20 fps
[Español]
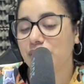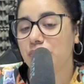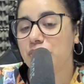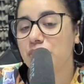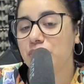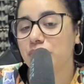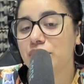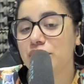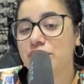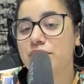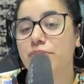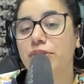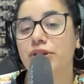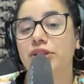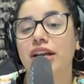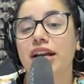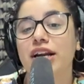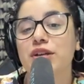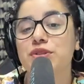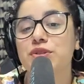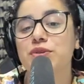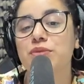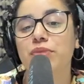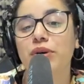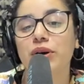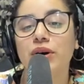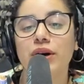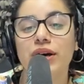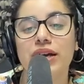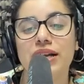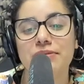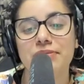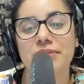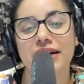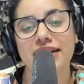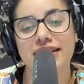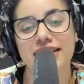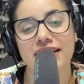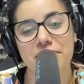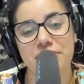minutos y por traernos un poco del
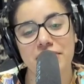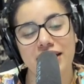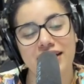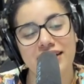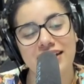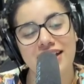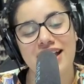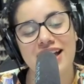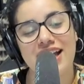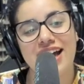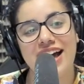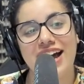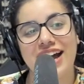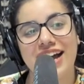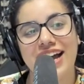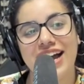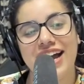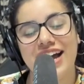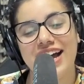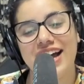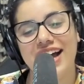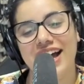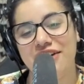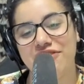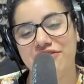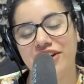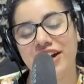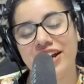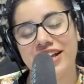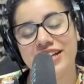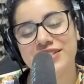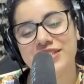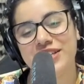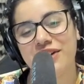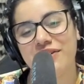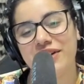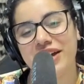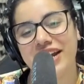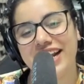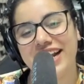mar también acá a Florencia
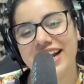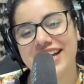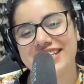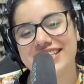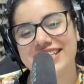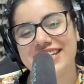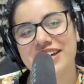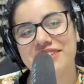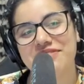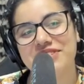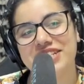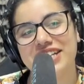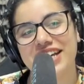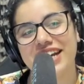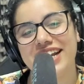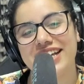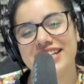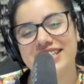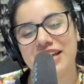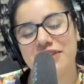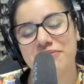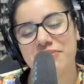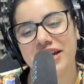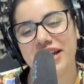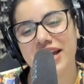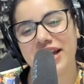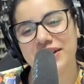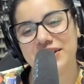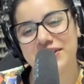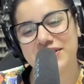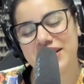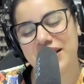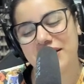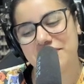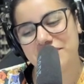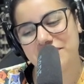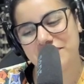Varela. Así que muchas gracias María Rosa.